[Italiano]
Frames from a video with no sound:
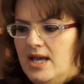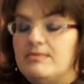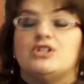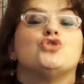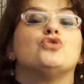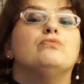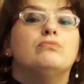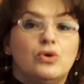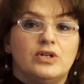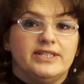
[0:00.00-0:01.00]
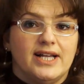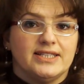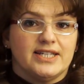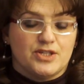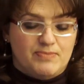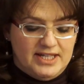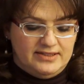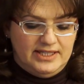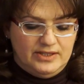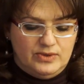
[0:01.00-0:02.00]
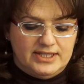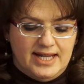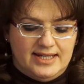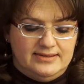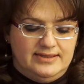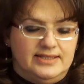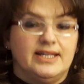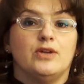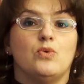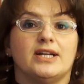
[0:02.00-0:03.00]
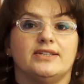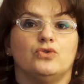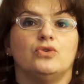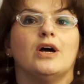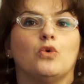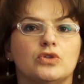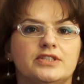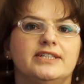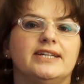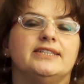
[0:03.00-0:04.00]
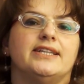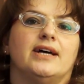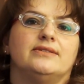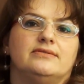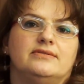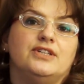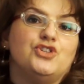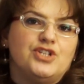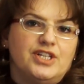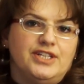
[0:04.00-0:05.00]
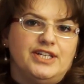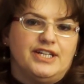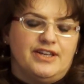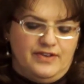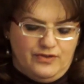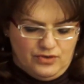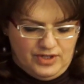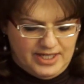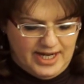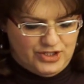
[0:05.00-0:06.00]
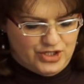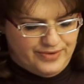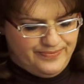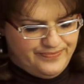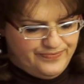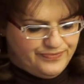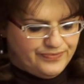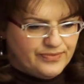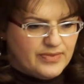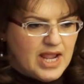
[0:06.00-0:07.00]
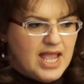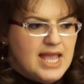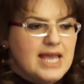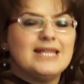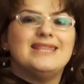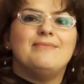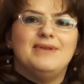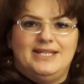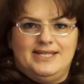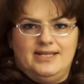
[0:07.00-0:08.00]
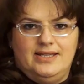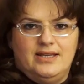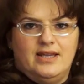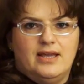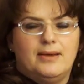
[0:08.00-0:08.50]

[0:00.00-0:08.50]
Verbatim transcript: ma ci sono molti altri aspetti inquietanti che riguardano la quotidianità dei cittadini che vivono in Grecia. Da mesi